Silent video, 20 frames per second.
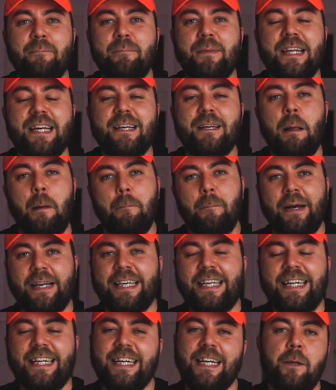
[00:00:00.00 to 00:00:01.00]
bir
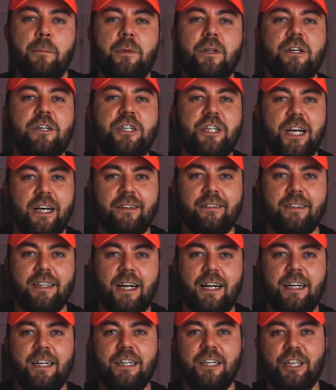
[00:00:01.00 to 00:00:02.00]
makineyle, bir
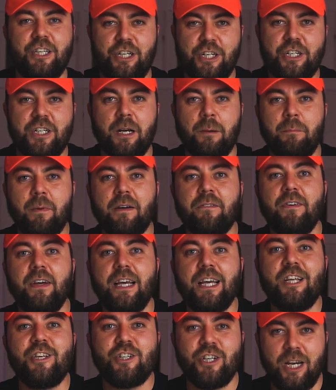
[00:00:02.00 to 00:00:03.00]
cihazla giriş yapmak
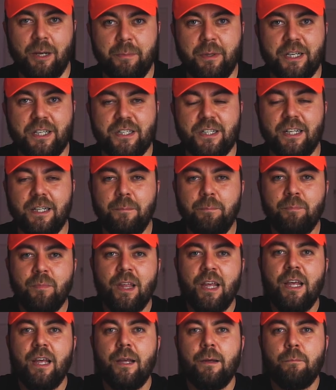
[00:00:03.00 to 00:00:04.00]
ve incelemek istedim.
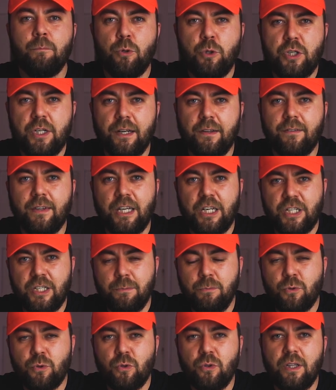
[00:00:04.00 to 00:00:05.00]
Bu cihaz
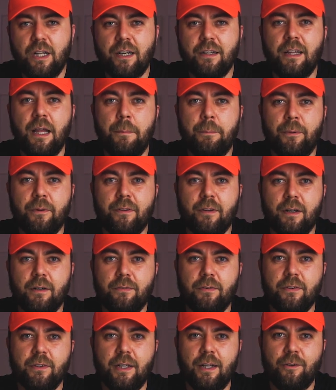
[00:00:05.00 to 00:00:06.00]
geçtiğimiz günlerde Apple
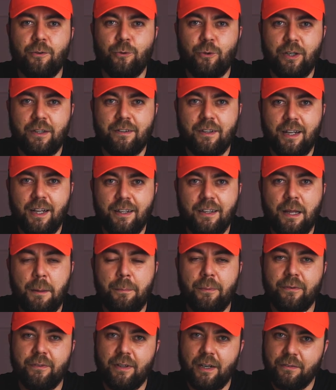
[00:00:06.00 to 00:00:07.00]
tarafından üretilen,
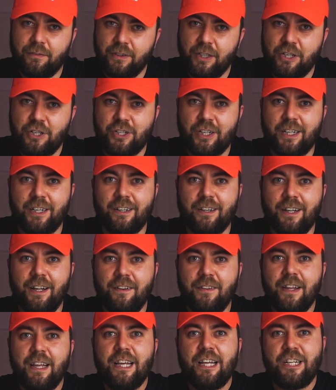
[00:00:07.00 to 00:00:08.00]
Apple tarafından
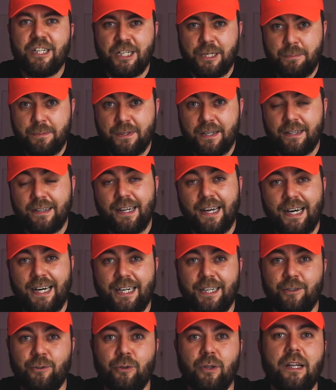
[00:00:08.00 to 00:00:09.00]
çıkarılan chipsete
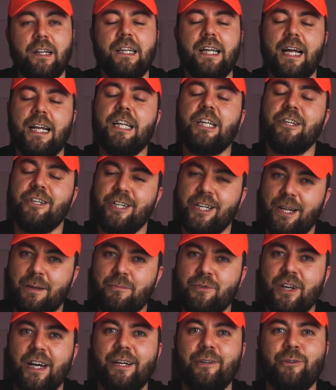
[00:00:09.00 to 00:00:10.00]
ait olan yani
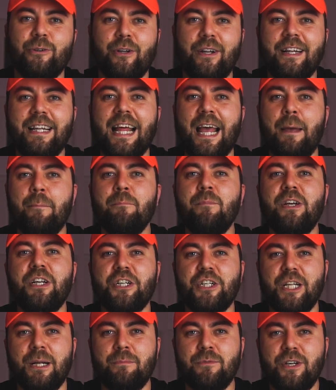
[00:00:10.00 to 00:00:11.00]
işlemci ait olan M1
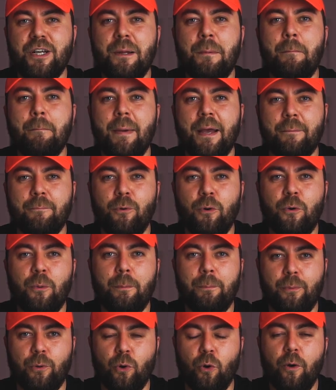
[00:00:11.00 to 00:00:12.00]
işlemcili
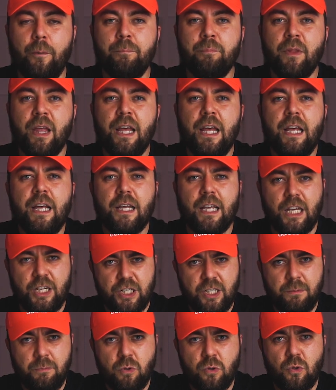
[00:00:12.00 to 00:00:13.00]
MacBook Pro.
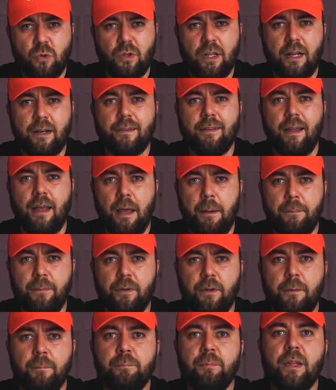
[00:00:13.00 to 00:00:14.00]
Geçtiğimiz günlerde
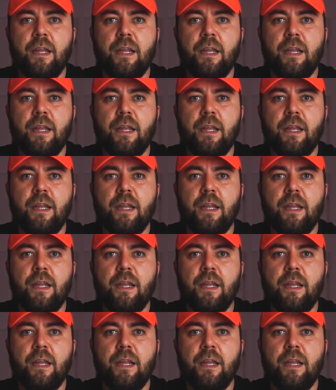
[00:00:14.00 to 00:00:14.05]
Apple